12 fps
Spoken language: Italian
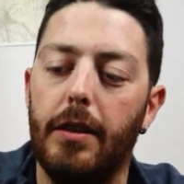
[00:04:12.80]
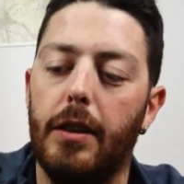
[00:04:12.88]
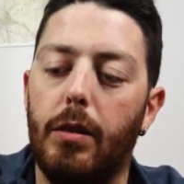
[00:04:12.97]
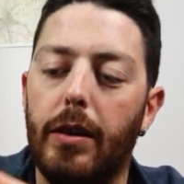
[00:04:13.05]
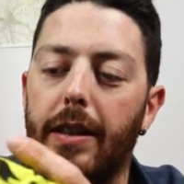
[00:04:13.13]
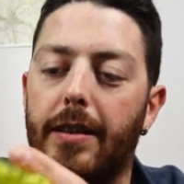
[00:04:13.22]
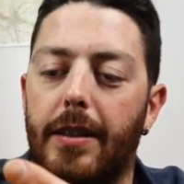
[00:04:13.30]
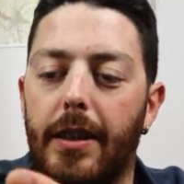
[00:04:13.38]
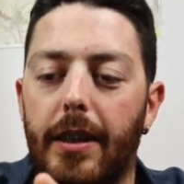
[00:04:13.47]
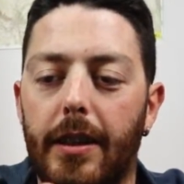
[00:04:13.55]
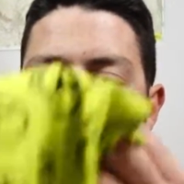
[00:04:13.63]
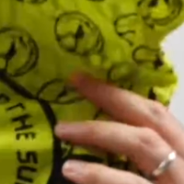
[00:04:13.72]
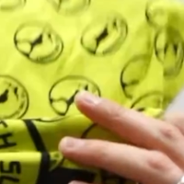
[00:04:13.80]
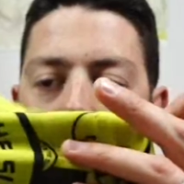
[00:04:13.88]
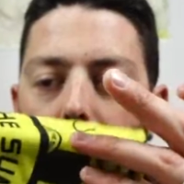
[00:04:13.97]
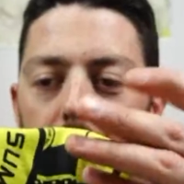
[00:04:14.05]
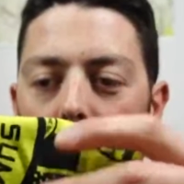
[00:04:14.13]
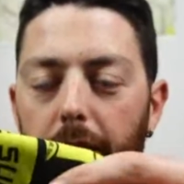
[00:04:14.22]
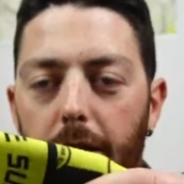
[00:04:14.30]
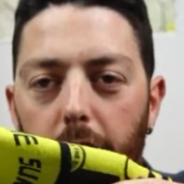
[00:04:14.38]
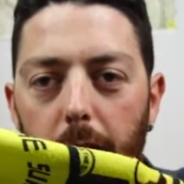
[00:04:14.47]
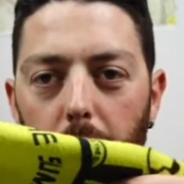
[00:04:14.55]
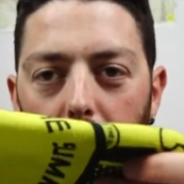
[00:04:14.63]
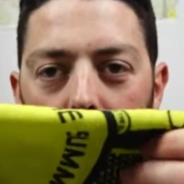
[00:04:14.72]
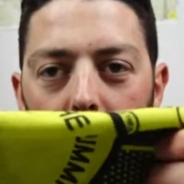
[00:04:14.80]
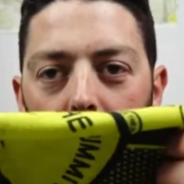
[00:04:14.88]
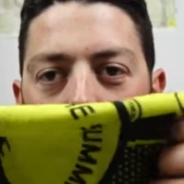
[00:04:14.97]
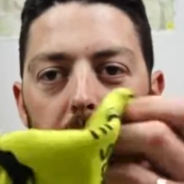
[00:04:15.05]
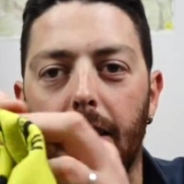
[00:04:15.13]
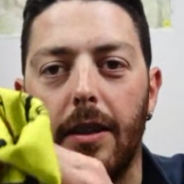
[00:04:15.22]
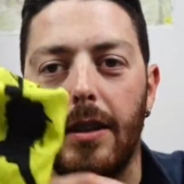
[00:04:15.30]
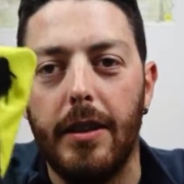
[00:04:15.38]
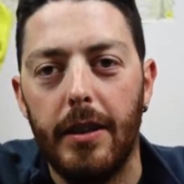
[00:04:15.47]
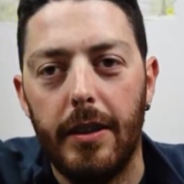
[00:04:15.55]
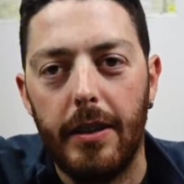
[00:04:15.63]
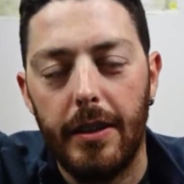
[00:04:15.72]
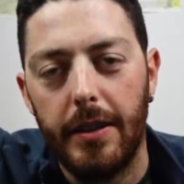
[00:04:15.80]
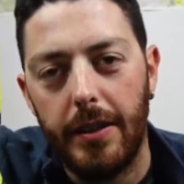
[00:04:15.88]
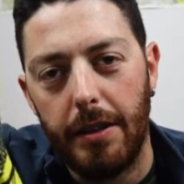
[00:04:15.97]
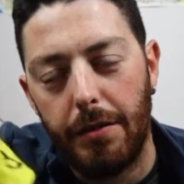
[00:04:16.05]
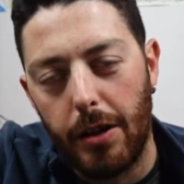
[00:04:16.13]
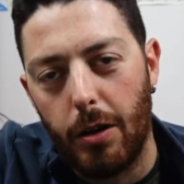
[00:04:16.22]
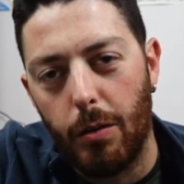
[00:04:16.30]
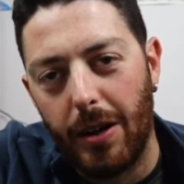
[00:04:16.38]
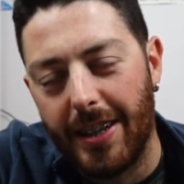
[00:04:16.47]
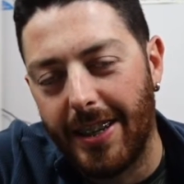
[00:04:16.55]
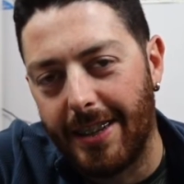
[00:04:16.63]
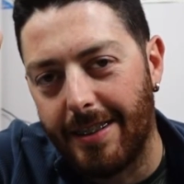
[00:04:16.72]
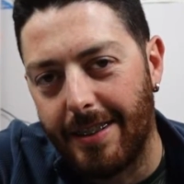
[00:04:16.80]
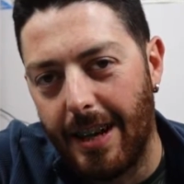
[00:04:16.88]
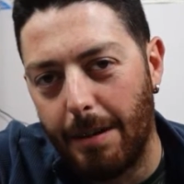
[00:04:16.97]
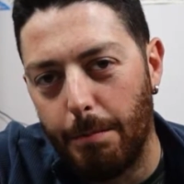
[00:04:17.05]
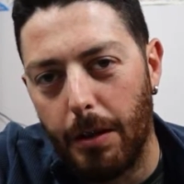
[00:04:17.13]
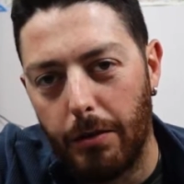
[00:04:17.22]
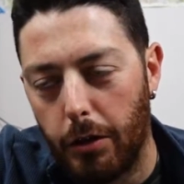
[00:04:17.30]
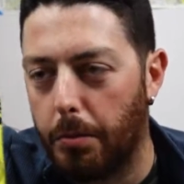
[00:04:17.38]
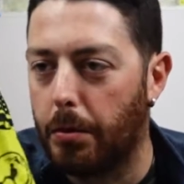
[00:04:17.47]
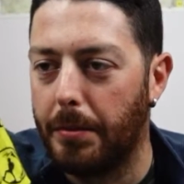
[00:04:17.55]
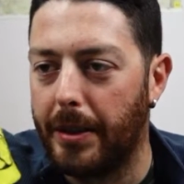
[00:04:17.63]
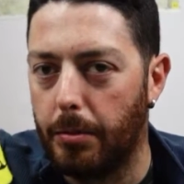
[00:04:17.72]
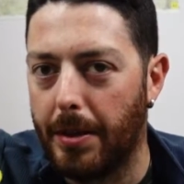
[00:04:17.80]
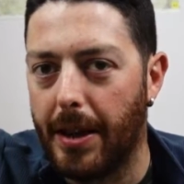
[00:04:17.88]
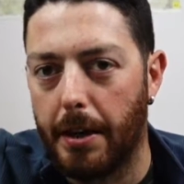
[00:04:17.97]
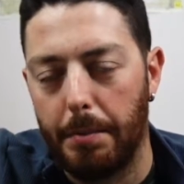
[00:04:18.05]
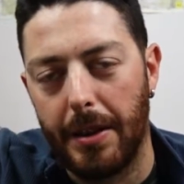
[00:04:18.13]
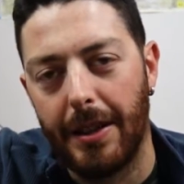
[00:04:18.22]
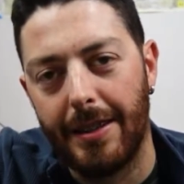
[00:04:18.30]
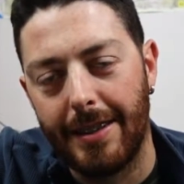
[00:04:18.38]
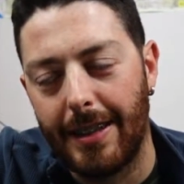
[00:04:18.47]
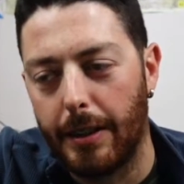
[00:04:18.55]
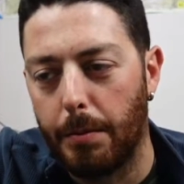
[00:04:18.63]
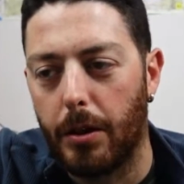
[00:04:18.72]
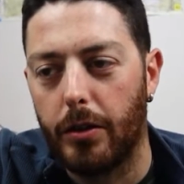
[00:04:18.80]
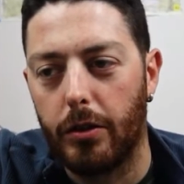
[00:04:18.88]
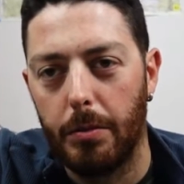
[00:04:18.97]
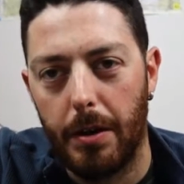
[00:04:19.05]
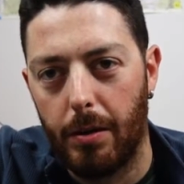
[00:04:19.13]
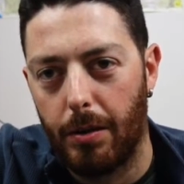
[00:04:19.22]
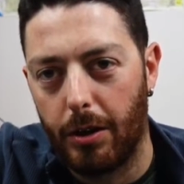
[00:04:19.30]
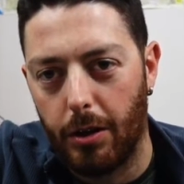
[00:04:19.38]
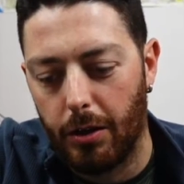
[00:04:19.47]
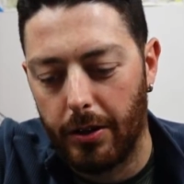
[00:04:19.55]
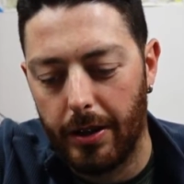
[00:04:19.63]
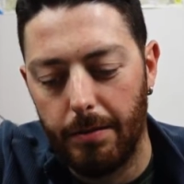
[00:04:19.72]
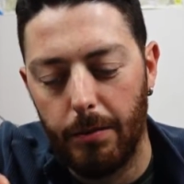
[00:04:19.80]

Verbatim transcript: di questi eh, diciamo che ne farò qualche ristampa, ve lo prometto, magari per l'estate prossima qualcosa